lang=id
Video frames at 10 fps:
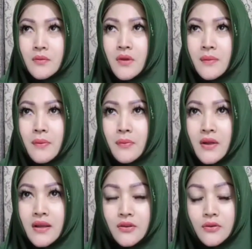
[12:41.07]
berapa
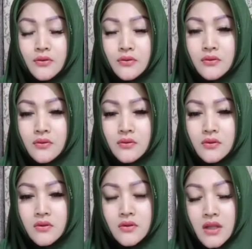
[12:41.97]
pulang itu
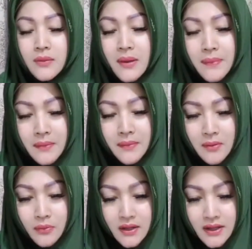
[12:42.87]
tanggal berapa
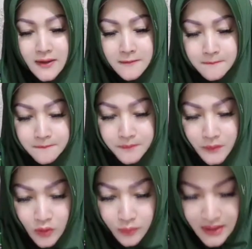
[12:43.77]
kemarin pulang ya
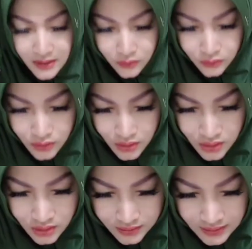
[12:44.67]
lupa aku
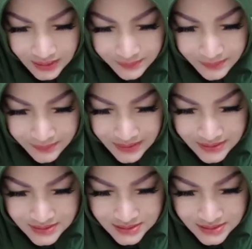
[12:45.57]
tanggal 18